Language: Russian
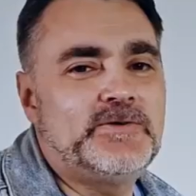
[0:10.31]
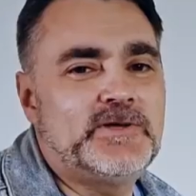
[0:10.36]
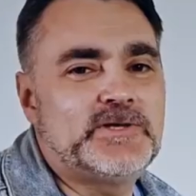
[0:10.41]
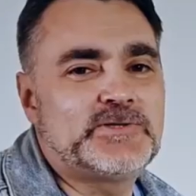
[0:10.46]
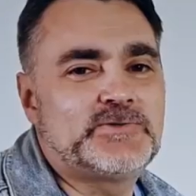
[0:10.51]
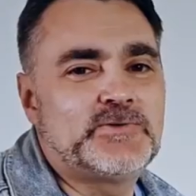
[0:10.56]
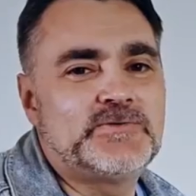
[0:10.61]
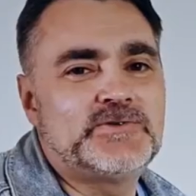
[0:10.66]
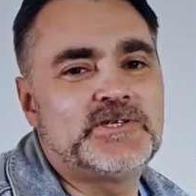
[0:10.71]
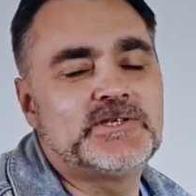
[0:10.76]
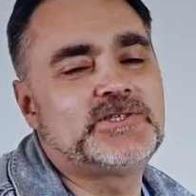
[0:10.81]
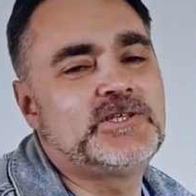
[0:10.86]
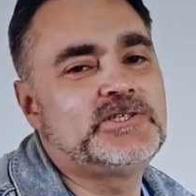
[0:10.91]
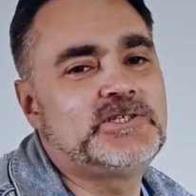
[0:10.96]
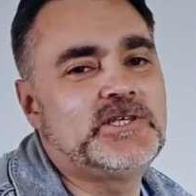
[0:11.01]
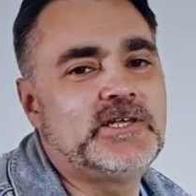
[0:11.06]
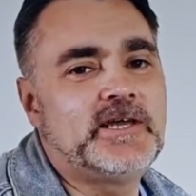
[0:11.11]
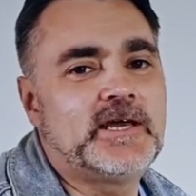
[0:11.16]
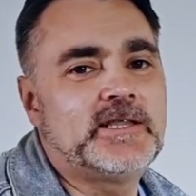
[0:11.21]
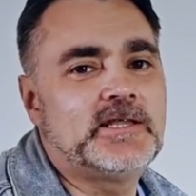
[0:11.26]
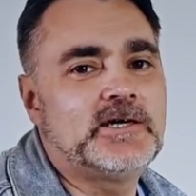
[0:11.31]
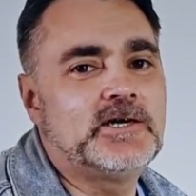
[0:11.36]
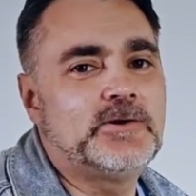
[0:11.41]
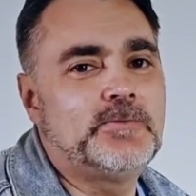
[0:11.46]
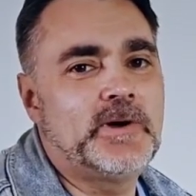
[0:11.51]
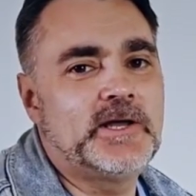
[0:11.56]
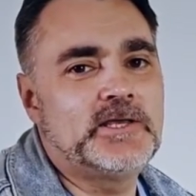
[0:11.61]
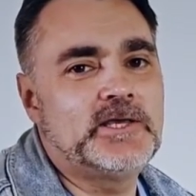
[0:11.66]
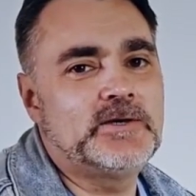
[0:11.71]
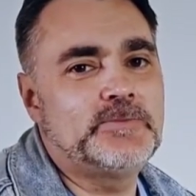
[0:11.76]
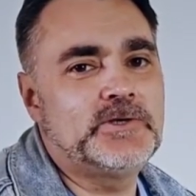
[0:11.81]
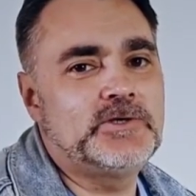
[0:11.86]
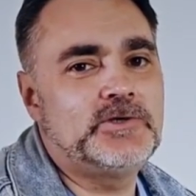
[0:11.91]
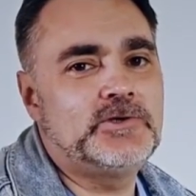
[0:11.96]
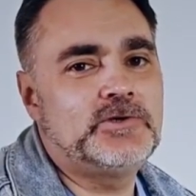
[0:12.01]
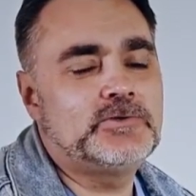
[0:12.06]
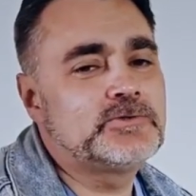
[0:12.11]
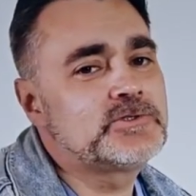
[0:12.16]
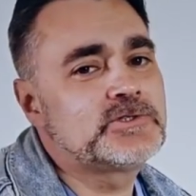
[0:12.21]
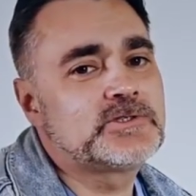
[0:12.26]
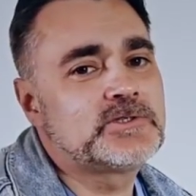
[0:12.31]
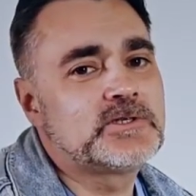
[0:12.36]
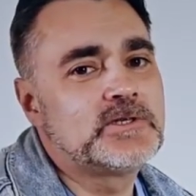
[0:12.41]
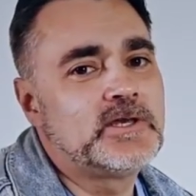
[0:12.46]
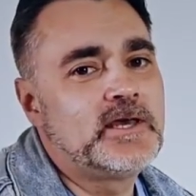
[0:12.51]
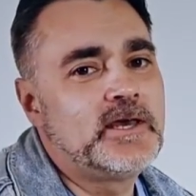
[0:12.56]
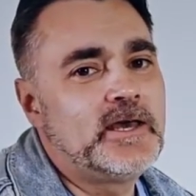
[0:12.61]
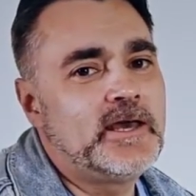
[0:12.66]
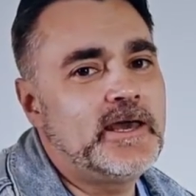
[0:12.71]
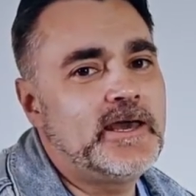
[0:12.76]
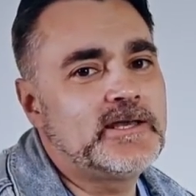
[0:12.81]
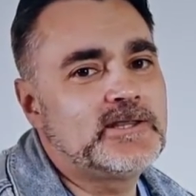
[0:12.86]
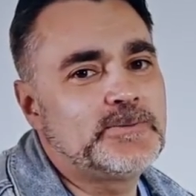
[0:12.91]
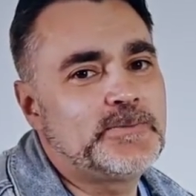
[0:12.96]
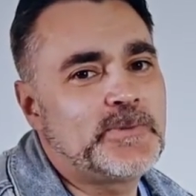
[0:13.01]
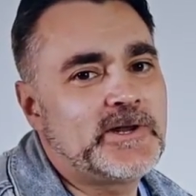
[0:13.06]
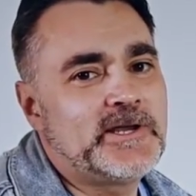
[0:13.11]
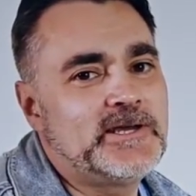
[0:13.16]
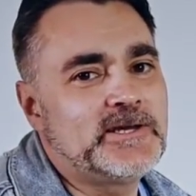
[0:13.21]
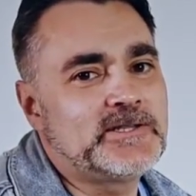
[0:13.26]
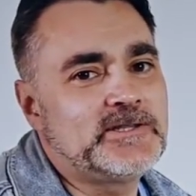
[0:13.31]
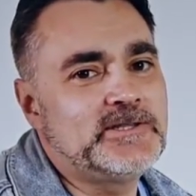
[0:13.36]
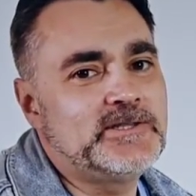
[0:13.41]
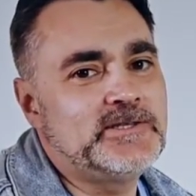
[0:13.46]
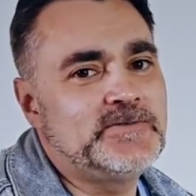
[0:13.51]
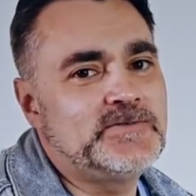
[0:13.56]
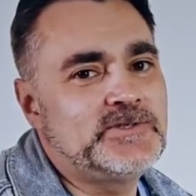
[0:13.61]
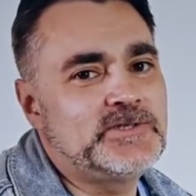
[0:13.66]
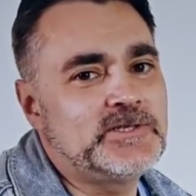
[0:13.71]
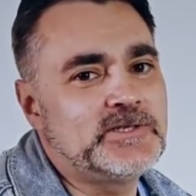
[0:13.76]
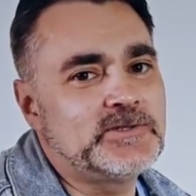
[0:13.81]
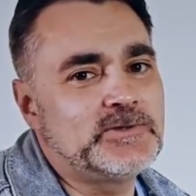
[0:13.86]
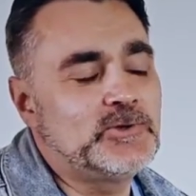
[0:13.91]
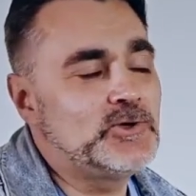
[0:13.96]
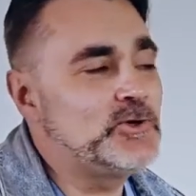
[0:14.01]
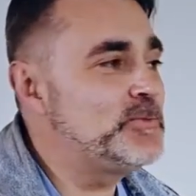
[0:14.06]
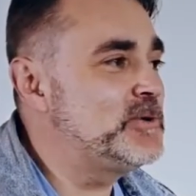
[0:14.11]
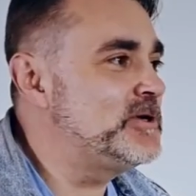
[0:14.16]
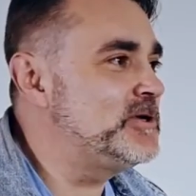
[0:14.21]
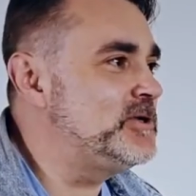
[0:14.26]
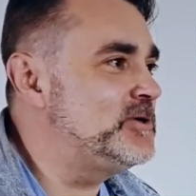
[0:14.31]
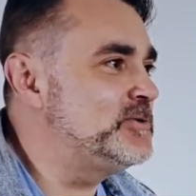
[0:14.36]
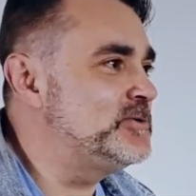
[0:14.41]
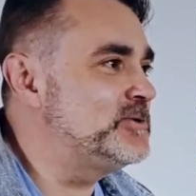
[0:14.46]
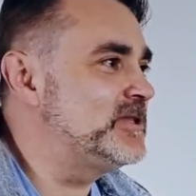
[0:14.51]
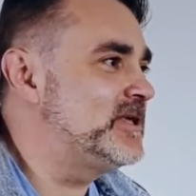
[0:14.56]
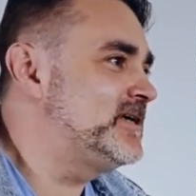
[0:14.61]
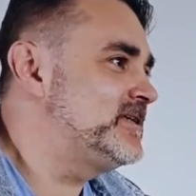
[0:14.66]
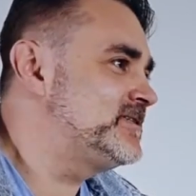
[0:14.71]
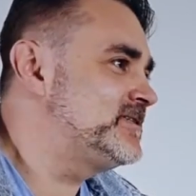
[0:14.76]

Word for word: Приветствую всех зрителей канала Богема Ньюс. Это проект «Не все дома», и у